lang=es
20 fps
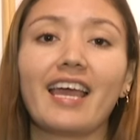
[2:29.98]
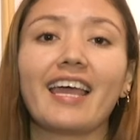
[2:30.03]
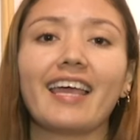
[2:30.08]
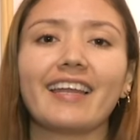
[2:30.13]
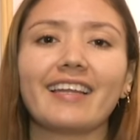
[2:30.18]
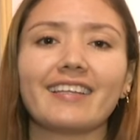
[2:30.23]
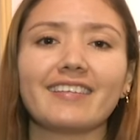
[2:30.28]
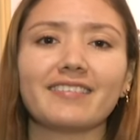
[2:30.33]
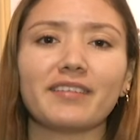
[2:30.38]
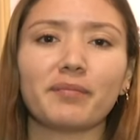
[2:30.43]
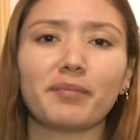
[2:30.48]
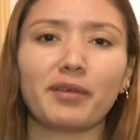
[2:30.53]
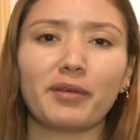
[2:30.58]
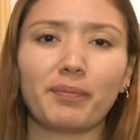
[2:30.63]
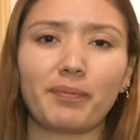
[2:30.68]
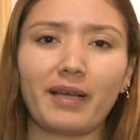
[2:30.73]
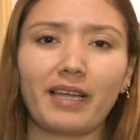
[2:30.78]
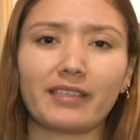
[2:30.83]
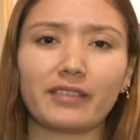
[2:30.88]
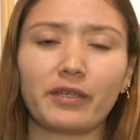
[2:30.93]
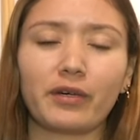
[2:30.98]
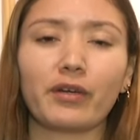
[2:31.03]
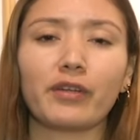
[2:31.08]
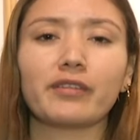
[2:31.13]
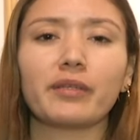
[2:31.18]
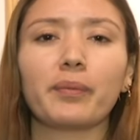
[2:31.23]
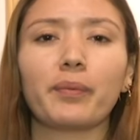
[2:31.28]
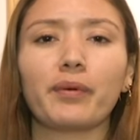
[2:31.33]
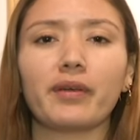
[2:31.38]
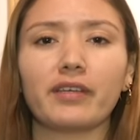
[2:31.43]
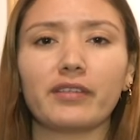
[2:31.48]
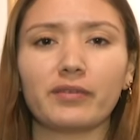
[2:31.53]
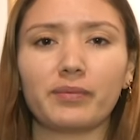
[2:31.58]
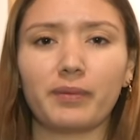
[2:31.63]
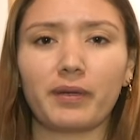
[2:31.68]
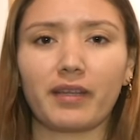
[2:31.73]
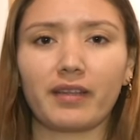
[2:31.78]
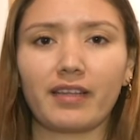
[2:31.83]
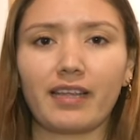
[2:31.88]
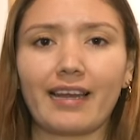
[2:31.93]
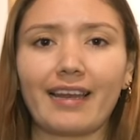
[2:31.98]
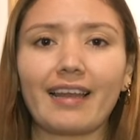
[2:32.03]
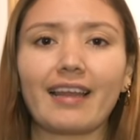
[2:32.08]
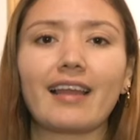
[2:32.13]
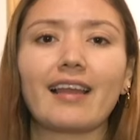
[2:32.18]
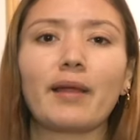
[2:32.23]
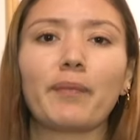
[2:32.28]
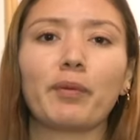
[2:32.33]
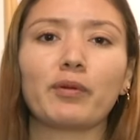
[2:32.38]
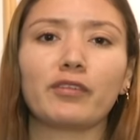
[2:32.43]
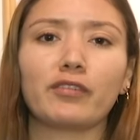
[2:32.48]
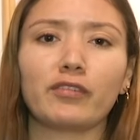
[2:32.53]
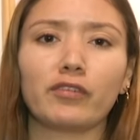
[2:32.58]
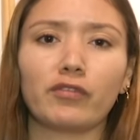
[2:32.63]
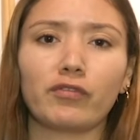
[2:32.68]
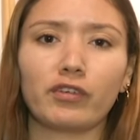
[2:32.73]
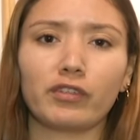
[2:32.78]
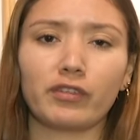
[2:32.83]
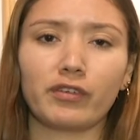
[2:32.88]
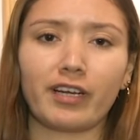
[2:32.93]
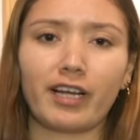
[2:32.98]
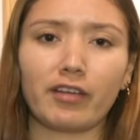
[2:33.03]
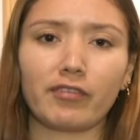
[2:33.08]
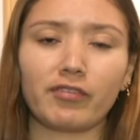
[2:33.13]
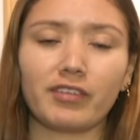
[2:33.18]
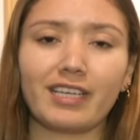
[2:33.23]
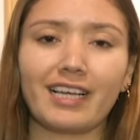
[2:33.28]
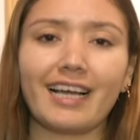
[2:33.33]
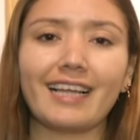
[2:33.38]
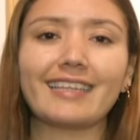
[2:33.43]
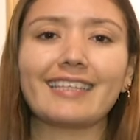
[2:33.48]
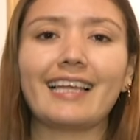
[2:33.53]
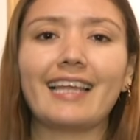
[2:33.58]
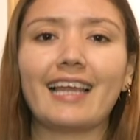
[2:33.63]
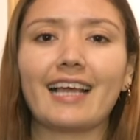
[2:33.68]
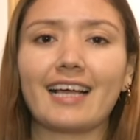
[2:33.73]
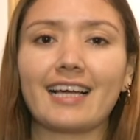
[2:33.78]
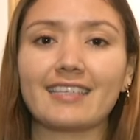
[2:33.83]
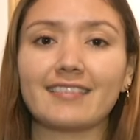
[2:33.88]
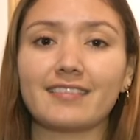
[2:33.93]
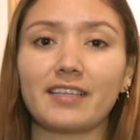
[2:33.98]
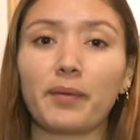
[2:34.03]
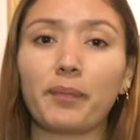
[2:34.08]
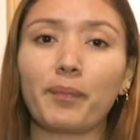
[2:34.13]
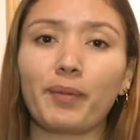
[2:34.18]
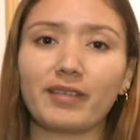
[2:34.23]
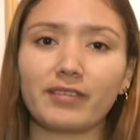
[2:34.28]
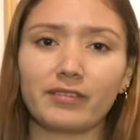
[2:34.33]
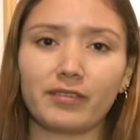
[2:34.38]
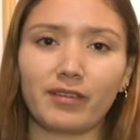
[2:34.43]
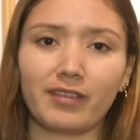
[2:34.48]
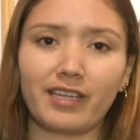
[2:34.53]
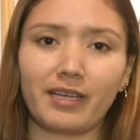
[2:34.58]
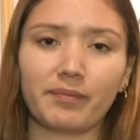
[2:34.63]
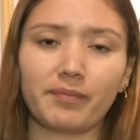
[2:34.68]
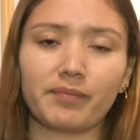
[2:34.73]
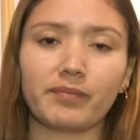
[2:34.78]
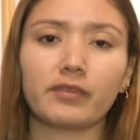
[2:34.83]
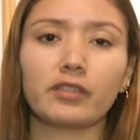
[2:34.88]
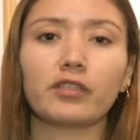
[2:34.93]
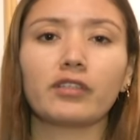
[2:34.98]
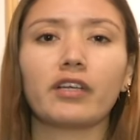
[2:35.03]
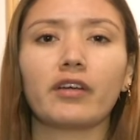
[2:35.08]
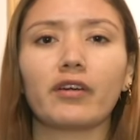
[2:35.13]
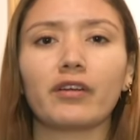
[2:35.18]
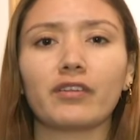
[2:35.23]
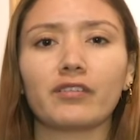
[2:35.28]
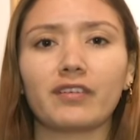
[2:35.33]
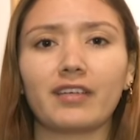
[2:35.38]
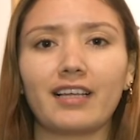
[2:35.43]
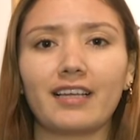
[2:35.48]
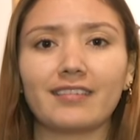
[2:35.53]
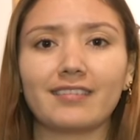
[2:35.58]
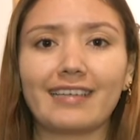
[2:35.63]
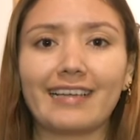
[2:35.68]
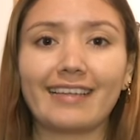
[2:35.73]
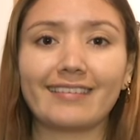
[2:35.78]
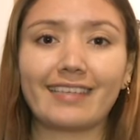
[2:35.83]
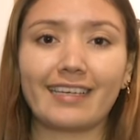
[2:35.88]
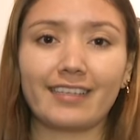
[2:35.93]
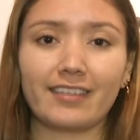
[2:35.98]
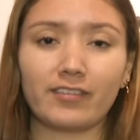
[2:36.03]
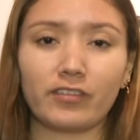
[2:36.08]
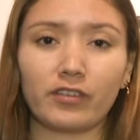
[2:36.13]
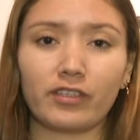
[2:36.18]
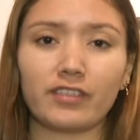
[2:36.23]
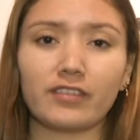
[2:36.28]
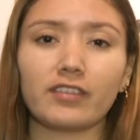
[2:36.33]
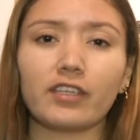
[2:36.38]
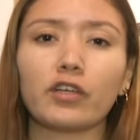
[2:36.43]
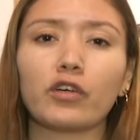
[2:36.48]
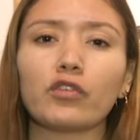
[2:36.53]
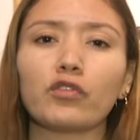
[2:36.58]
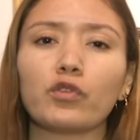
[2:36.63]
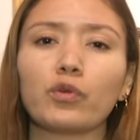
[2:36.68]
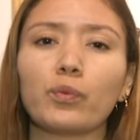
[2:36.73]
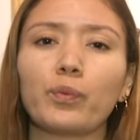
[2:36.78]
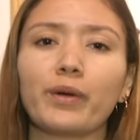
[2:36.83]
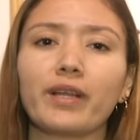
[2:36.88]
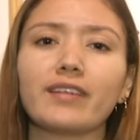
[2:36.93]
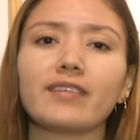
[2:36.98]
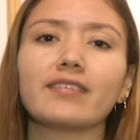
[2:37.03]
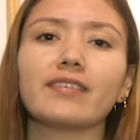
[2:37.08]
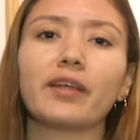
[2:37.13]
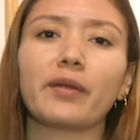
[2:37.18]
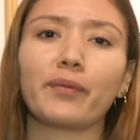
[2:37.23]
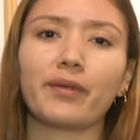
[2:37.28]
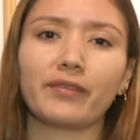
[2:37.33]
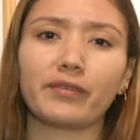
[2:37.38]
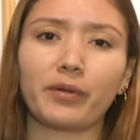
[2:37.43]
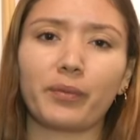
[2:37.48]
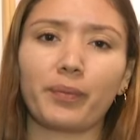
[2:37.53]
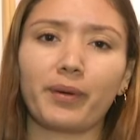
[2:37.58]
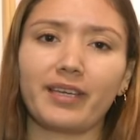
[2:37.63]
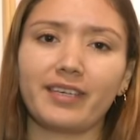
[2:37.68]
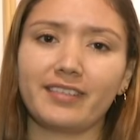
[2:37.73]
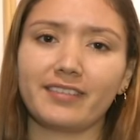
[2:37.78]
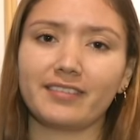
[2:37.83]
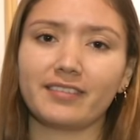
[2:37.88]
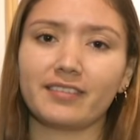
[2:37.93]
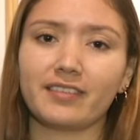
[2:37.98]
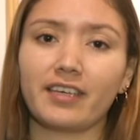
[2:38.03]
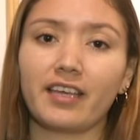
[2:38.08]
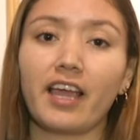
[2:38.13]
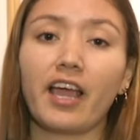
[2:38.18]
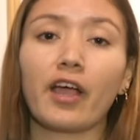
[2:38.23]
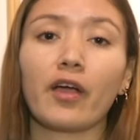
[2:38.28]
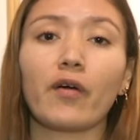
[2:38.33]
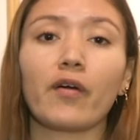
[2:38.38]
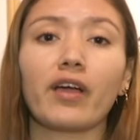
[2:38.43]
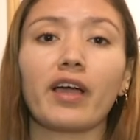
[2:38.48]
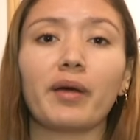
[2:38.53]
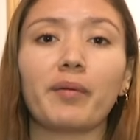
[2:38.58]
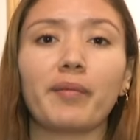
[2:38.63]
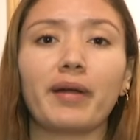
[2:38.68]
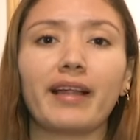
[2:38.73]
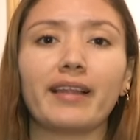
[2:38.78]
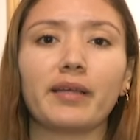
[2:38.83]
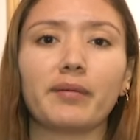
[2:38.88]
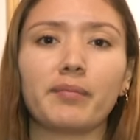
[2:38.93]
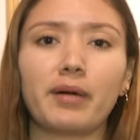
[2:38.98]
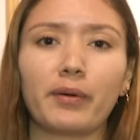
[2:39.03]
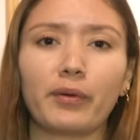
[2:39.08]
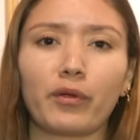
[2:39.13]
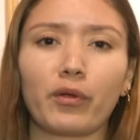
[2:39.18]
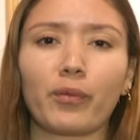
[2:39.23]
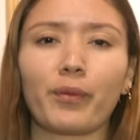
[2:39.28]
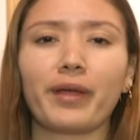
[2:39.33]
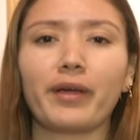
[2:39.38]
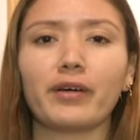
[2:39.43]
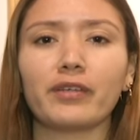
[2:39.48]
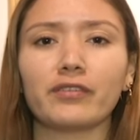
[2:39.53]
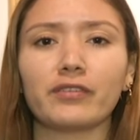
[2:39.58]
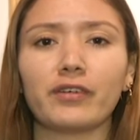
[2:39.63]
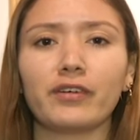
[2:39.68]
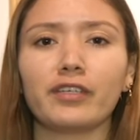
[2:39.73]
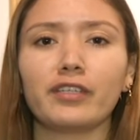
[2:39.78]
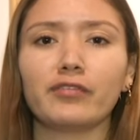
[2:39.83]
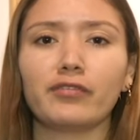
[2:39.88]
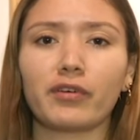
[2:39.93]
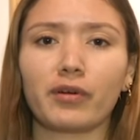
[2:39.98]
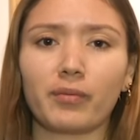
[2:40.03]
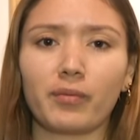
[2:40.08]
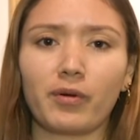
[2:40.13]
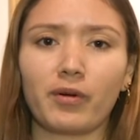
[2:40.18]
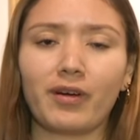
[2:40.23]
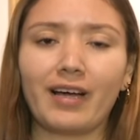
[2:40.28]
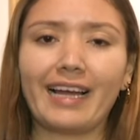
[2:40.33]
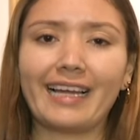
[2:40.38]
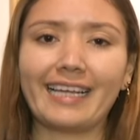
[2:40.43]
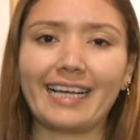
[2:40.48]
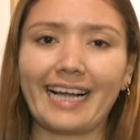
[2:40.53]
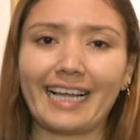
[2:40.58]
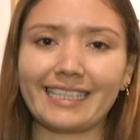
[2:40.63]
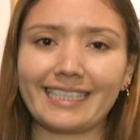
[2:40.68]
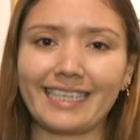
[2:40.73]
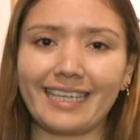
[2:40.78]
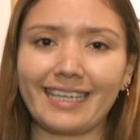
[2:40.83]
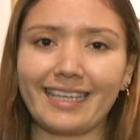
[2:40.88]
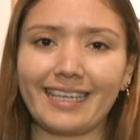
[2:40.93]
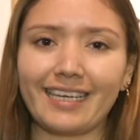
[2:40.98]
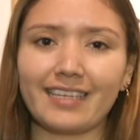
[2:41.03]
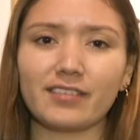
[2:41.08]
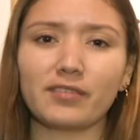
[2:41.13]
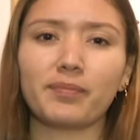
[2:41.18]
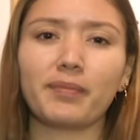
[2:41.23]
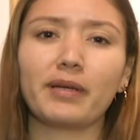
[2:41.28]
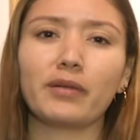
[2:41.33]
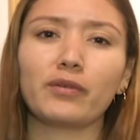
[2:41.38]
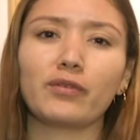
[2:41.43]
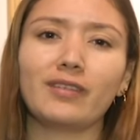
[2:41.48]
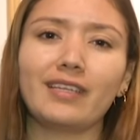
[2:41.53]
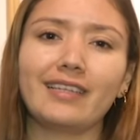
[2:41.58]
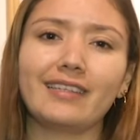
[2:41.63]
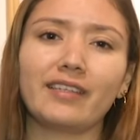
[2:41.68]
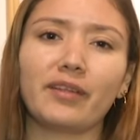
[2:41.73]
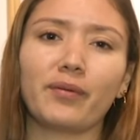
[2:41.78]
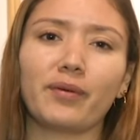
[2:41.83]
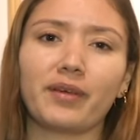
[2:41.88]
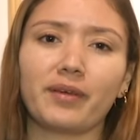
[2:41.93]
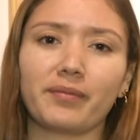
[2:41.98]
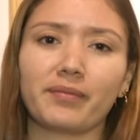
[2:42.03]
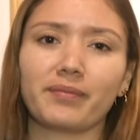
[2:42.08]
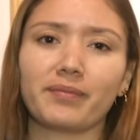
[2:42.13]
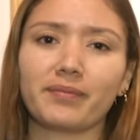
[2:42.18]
En este mes patrio no te puedes perder la exposición fotográfica de la Casa Pasoldam, donde conocerás las tradiciones y costumbres de nuestro país. Con cámara de Mauro Begoso informó Alejandra Díaz para Usil TV.